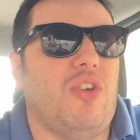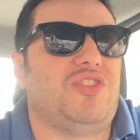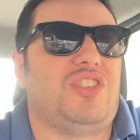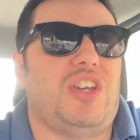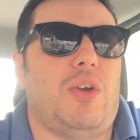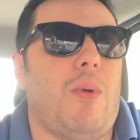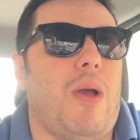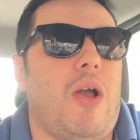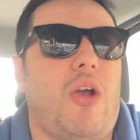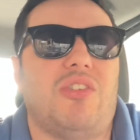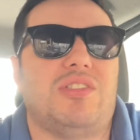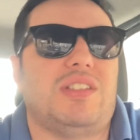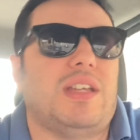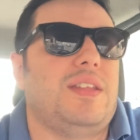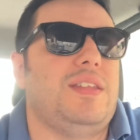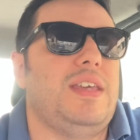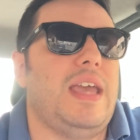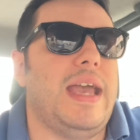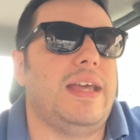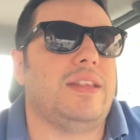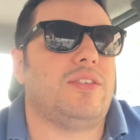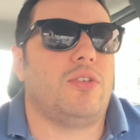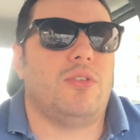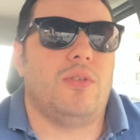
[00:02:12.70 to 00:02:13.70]
qualcosa,
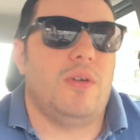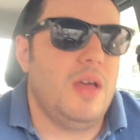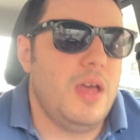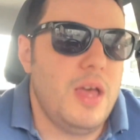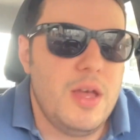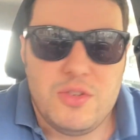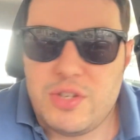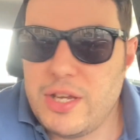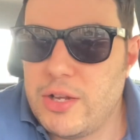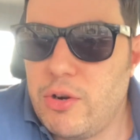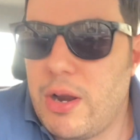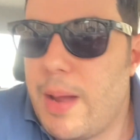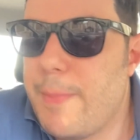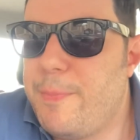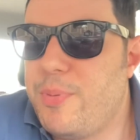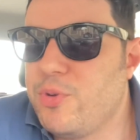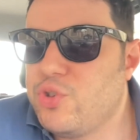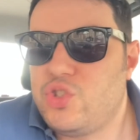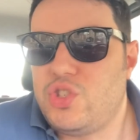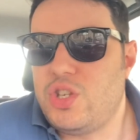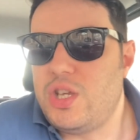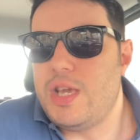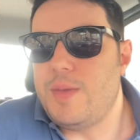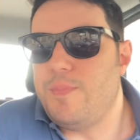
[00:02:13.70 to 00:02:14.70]
dietro, no? cioè non è
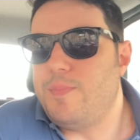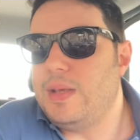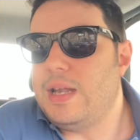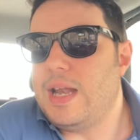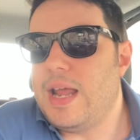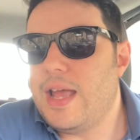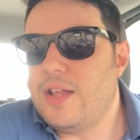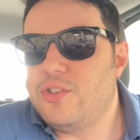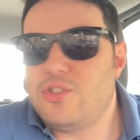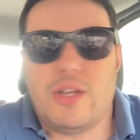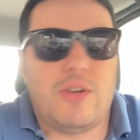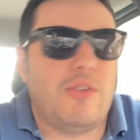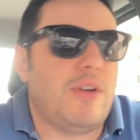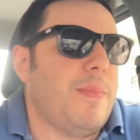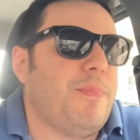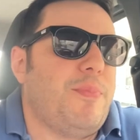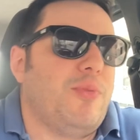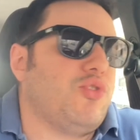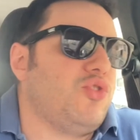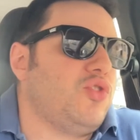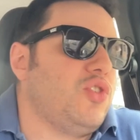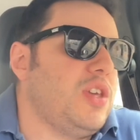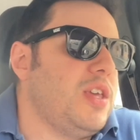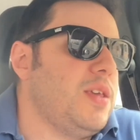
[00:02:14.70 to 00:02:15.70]
possibile, cioè non è
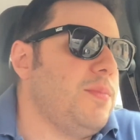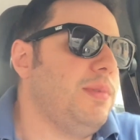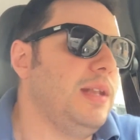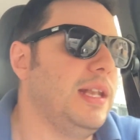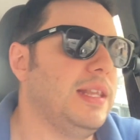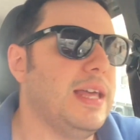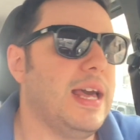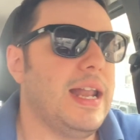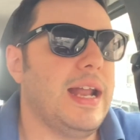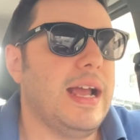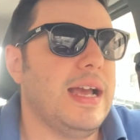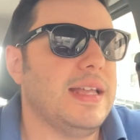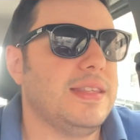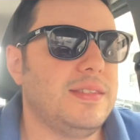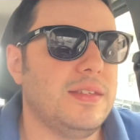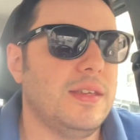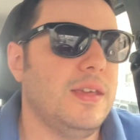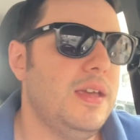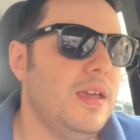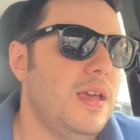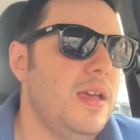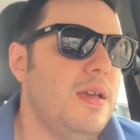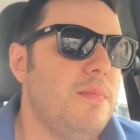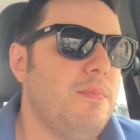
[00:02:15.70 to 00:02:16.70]
possibile, dai ragazzi,
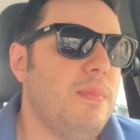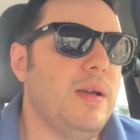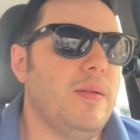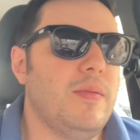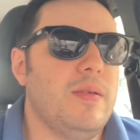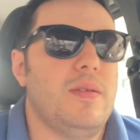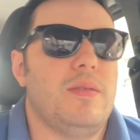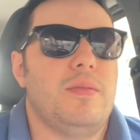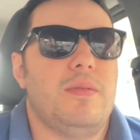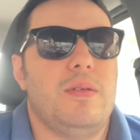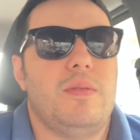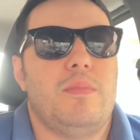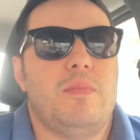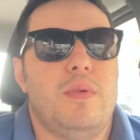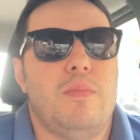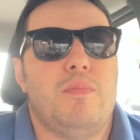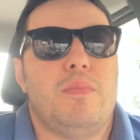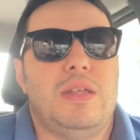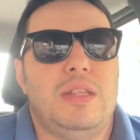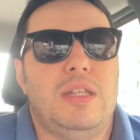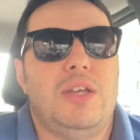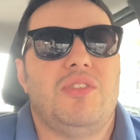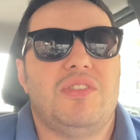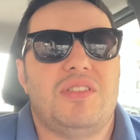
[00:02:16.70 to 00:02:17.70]
ma, ma,
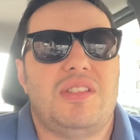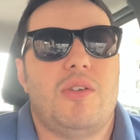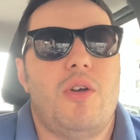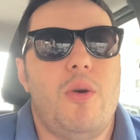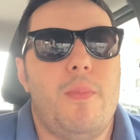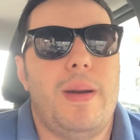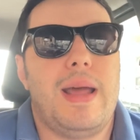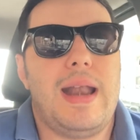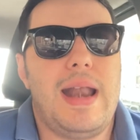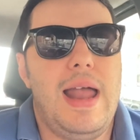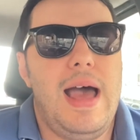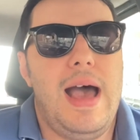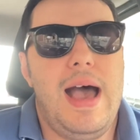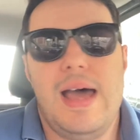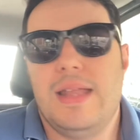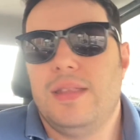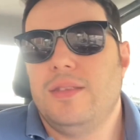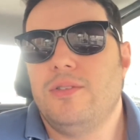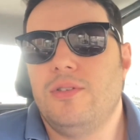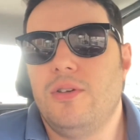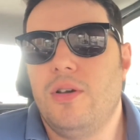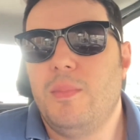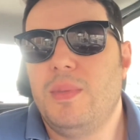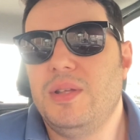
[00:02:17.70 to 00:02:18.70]
ma, di cosa stiamo
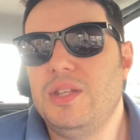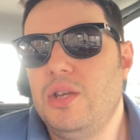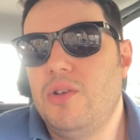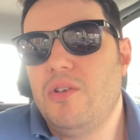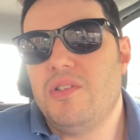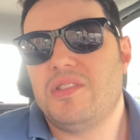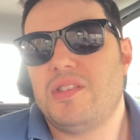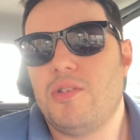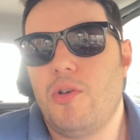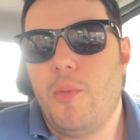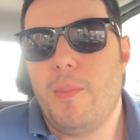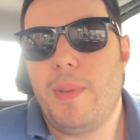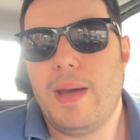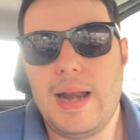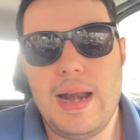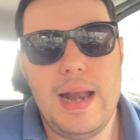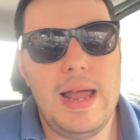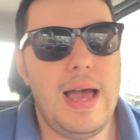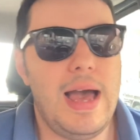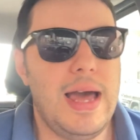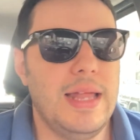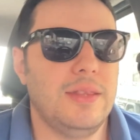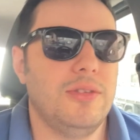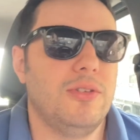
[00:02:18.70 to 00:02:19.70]
parlando? Ma di cosa stiamo
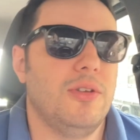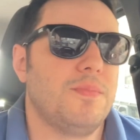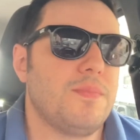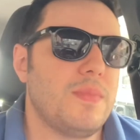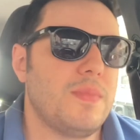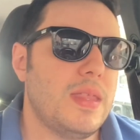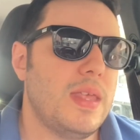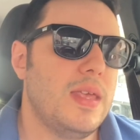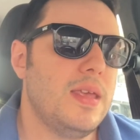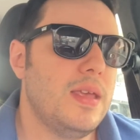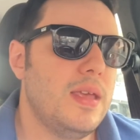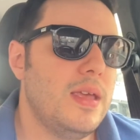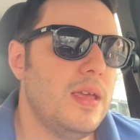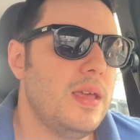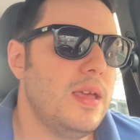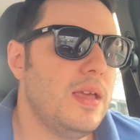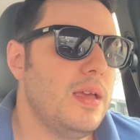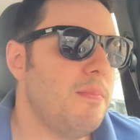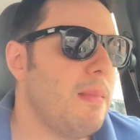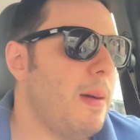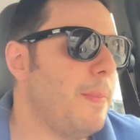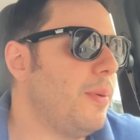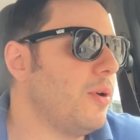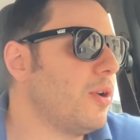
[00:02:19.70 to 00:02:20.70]
parlando?
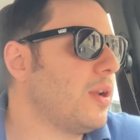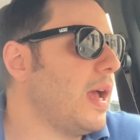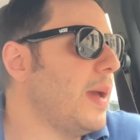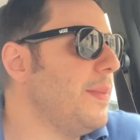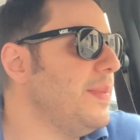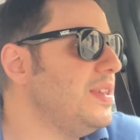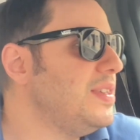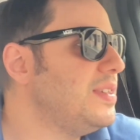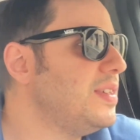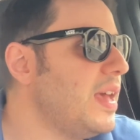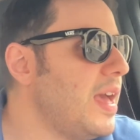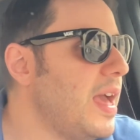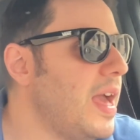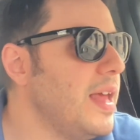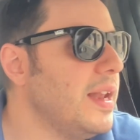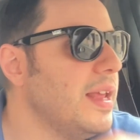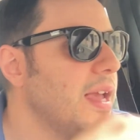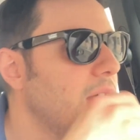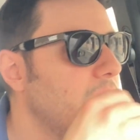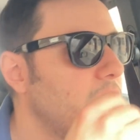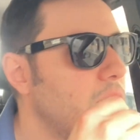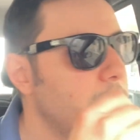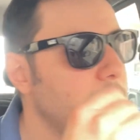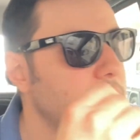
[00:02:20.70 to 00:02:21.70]
Ma porca
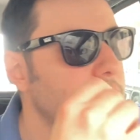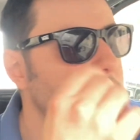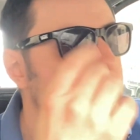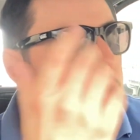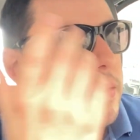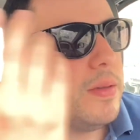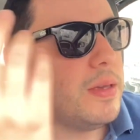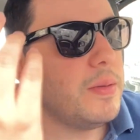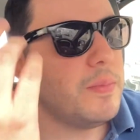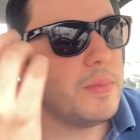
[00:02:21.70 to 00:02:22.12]
miseria, oh, ma,